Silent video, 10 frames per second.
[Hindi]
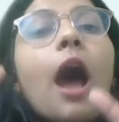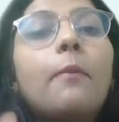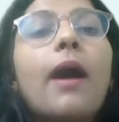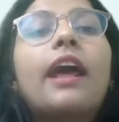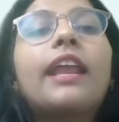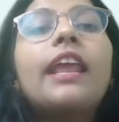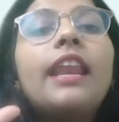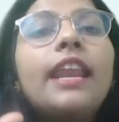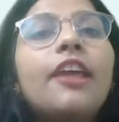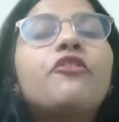हमारे
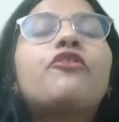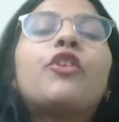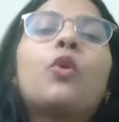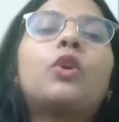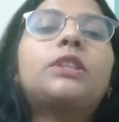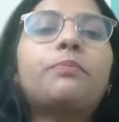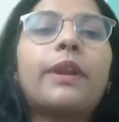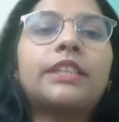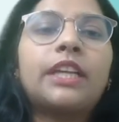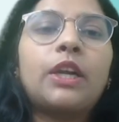लिम्फ नोड्स
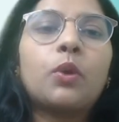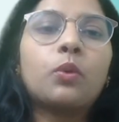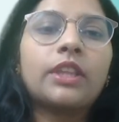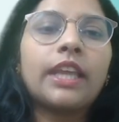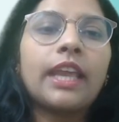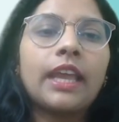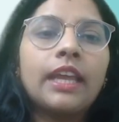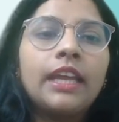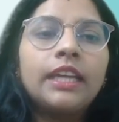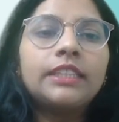प्रेजेंट होते हैं
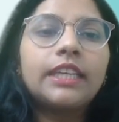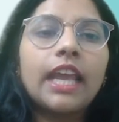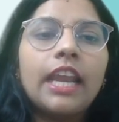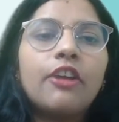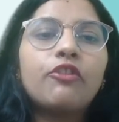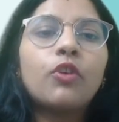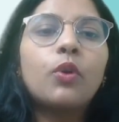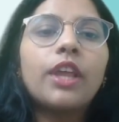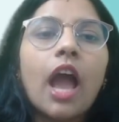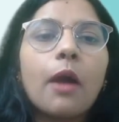ठीक है लिम्फ
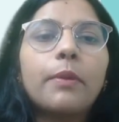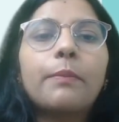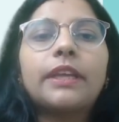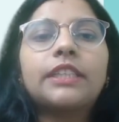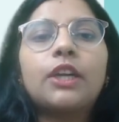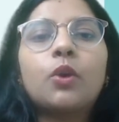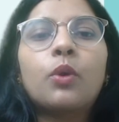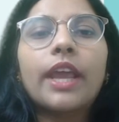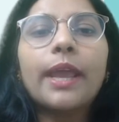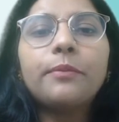नोड यहाँ भी प्रेजेंट होंगे